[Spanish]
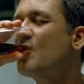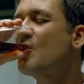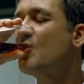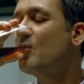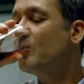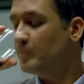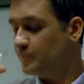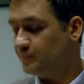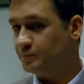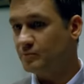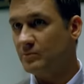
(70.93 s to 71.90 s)
que comprar...
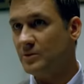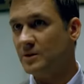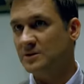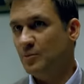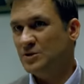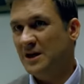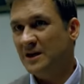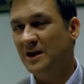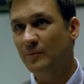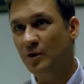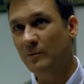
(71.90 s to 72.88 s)
Si puedes
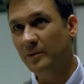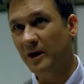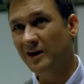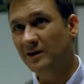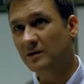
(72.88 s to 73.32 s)
alquilar, puedes comprar.